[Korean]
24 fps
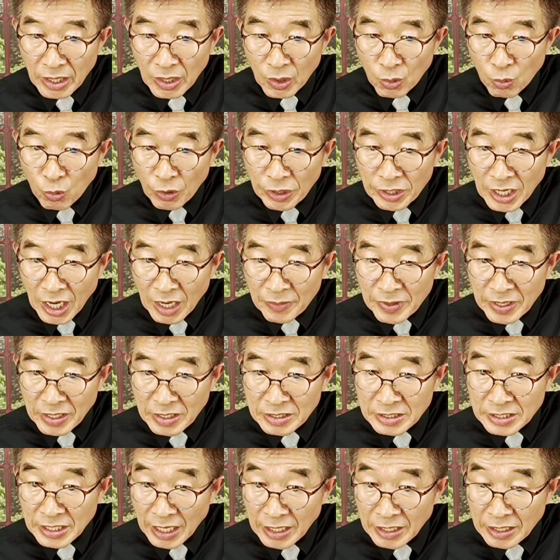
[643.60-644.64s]

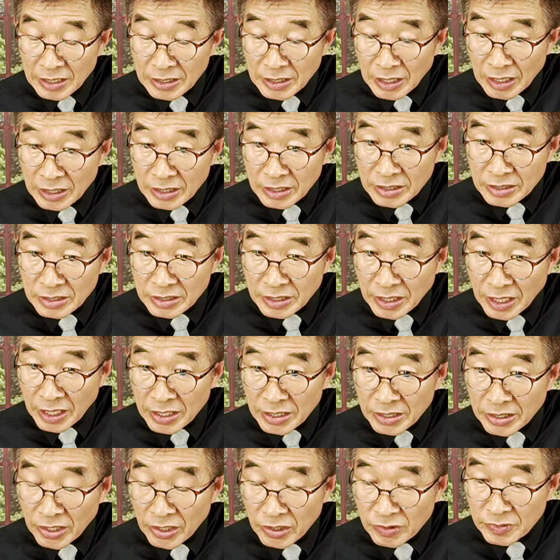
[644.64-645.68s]
워라밸을 찾거나
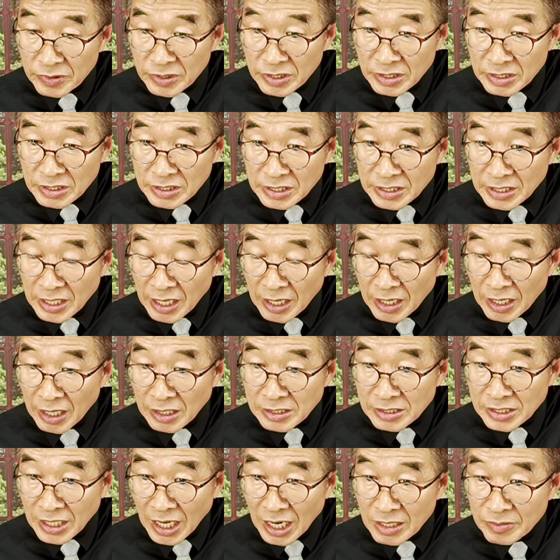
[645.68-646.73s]
헛되이 되어버린 지난간
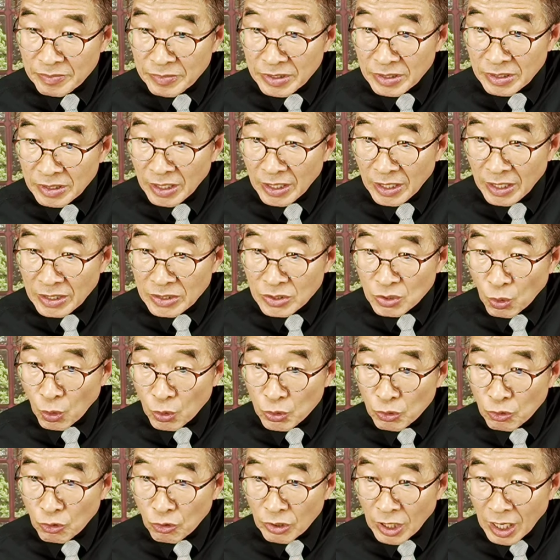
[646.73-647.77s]
삶을
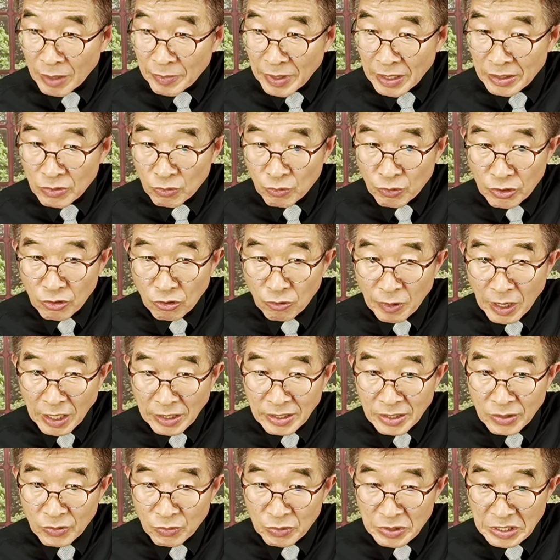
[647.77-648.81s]
돈으로나만
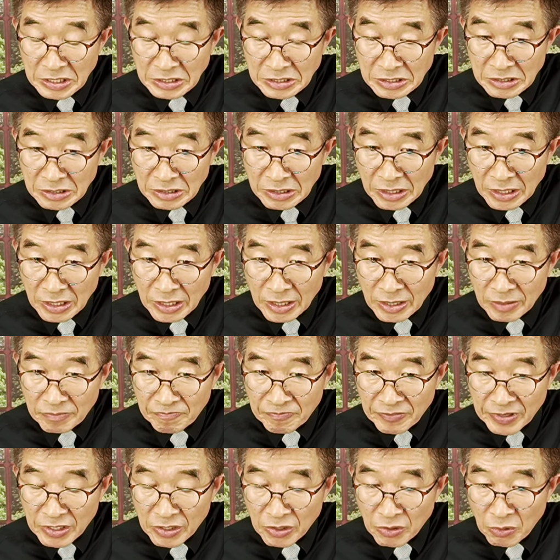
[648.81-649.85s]
위로받기 위해서
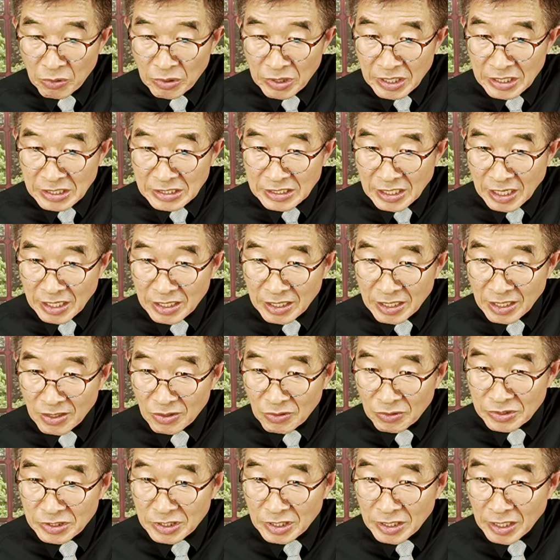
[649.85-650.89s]
미용의사의
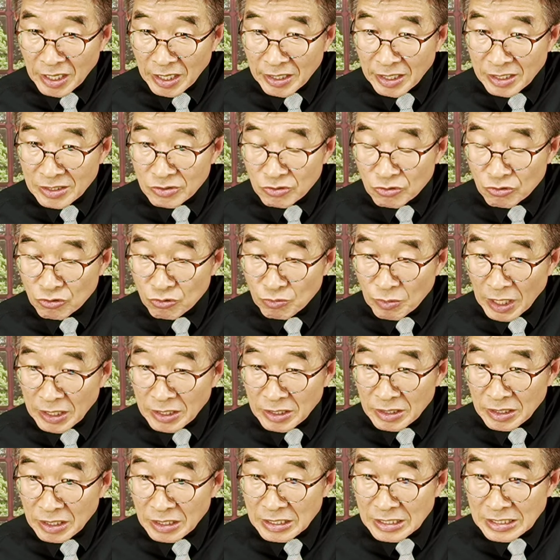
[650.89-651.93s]
길로 전향한
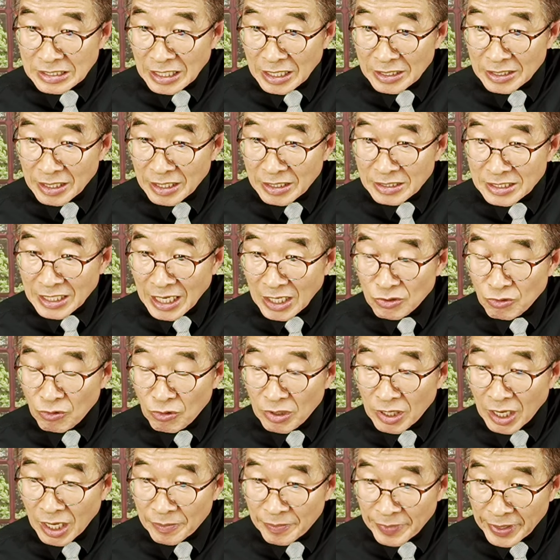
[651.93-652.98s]
수많은 의사들의
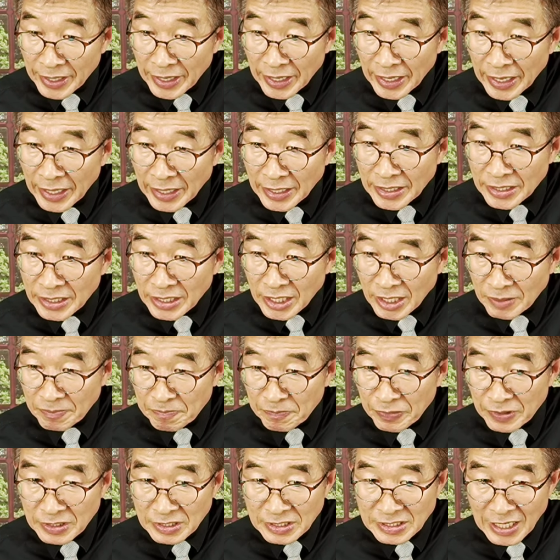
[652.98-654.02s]
자존감에
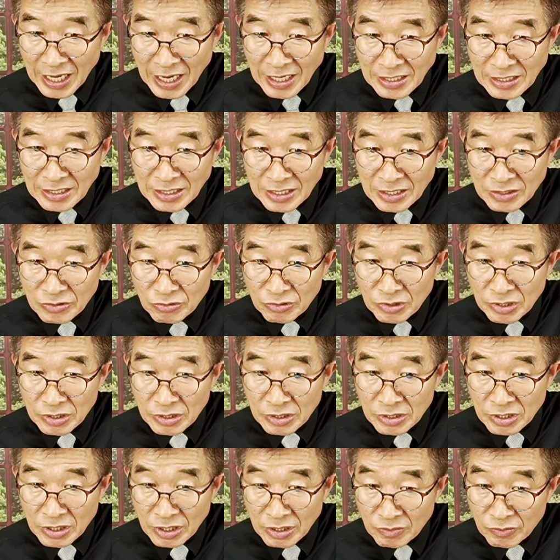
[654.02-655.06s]
깊은 상처를
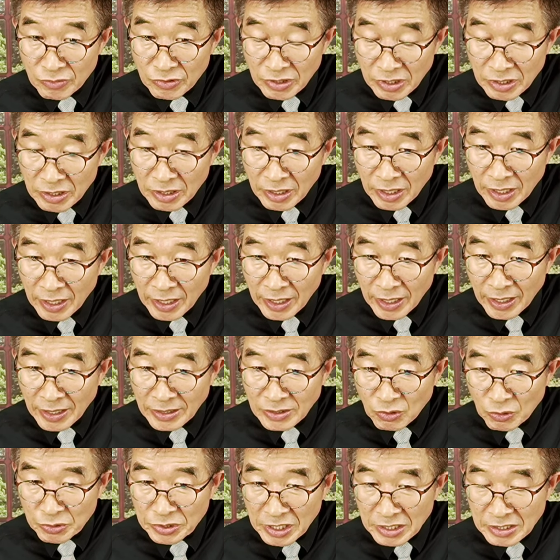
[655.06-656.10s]
주는 정부를
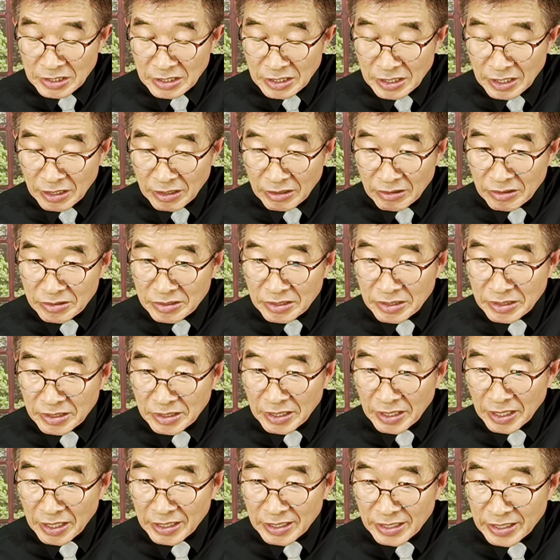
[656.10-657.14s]
도대체
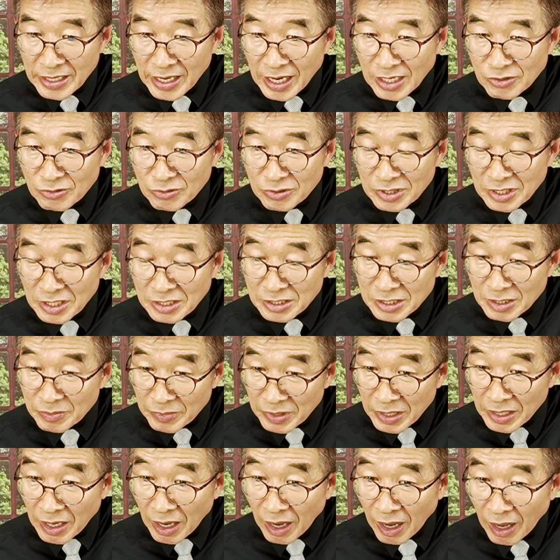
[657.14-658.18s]
어떻게 이해할 수
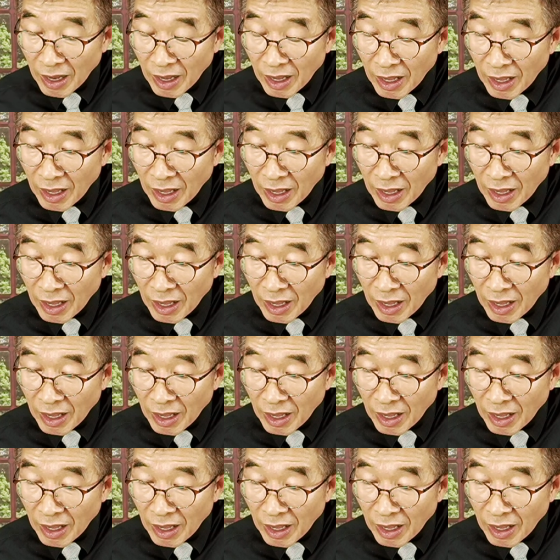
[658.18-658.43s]
있겠습니까